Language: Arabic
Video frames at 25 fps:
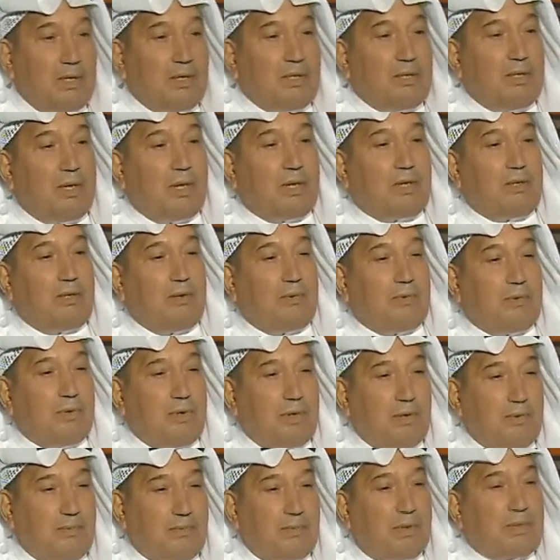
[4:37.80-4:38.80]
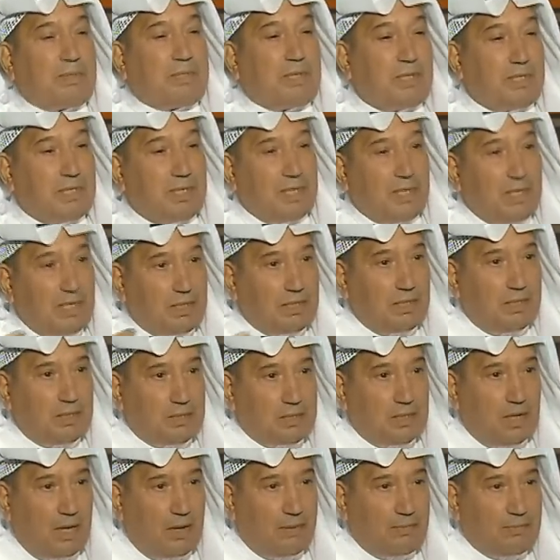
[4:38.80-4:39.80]
يكتبون لهم وسطيه
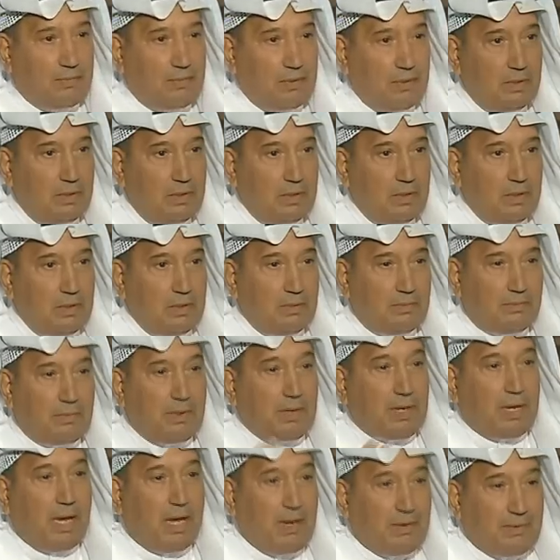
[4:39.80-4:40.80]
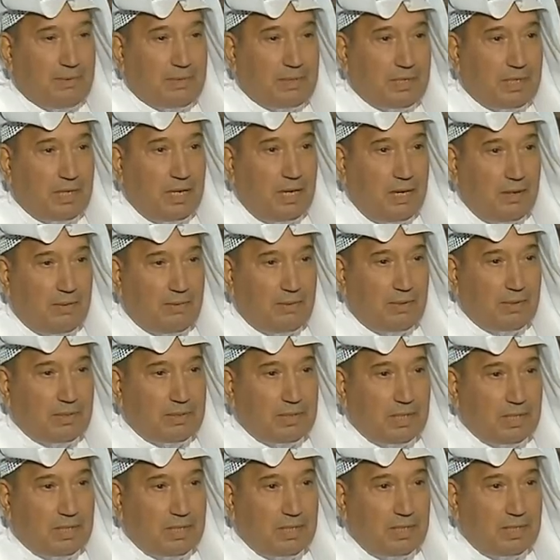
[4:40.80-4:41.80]
الاسلام من قال مشكلة
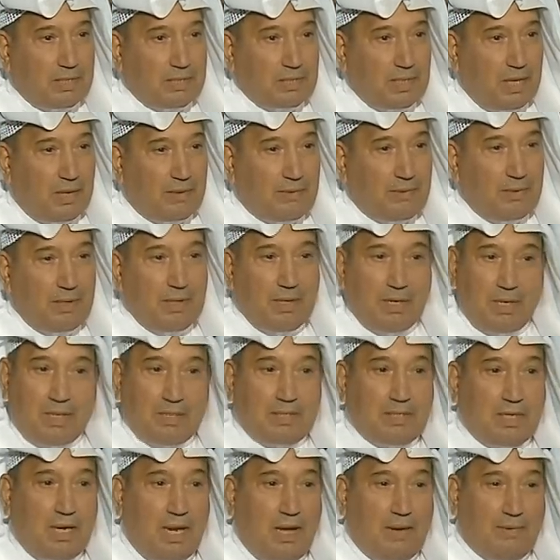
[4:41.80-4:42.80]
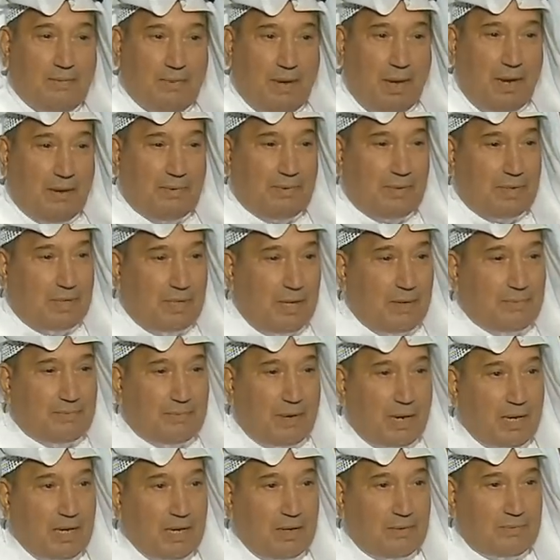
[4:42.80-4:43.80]
بالوسطية الإسلام الإسلام أبدا
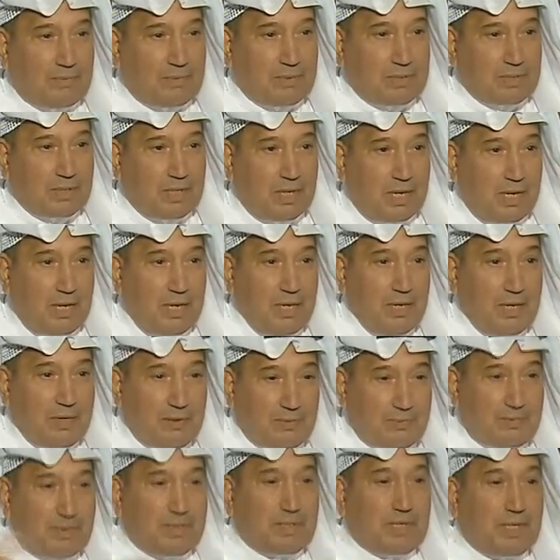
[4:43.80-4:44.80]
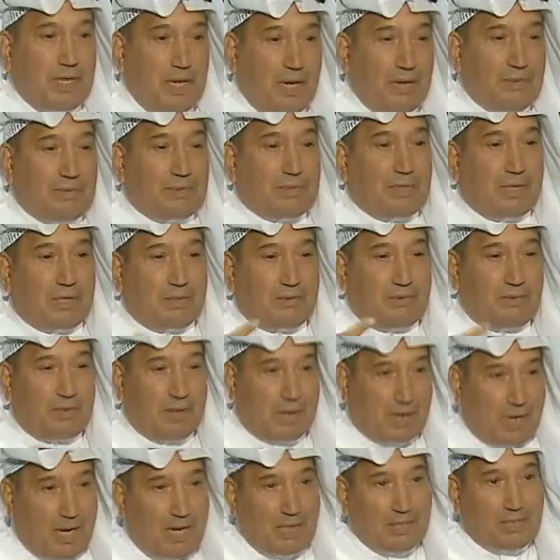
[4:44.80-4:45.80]
ما كان مشكلة مشكلة
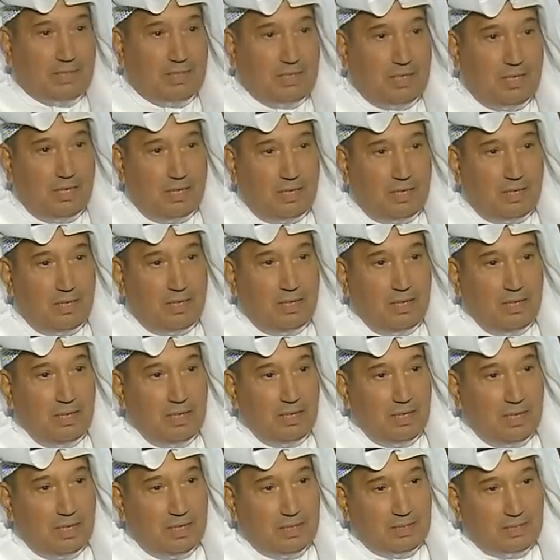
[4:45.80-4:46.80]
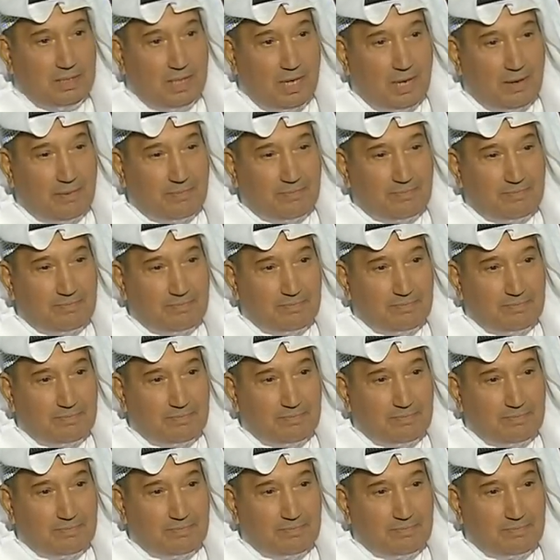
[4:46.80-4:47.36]
بتطبيقات الإسلام